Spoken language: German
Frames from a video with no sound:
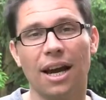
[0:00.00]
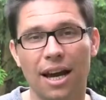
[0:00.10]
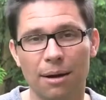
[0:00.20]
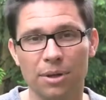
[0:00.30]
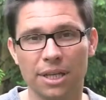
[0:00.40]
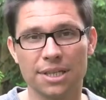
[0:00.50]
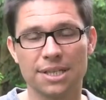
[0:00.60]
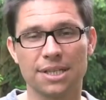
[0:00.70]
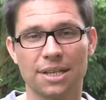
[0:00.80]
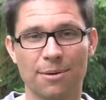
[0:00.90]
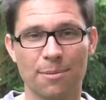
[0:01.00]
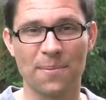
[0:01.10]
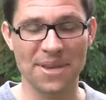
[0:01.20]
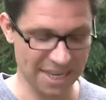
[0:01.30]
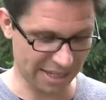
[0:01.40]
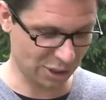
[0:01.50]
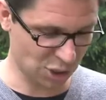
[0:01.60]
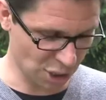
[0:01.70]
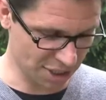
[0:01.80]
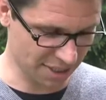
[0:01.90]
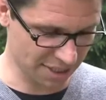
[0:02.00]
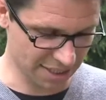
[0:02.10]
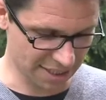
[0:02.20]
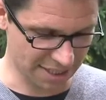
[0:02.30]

habe jetzt äh, mich entschlossen,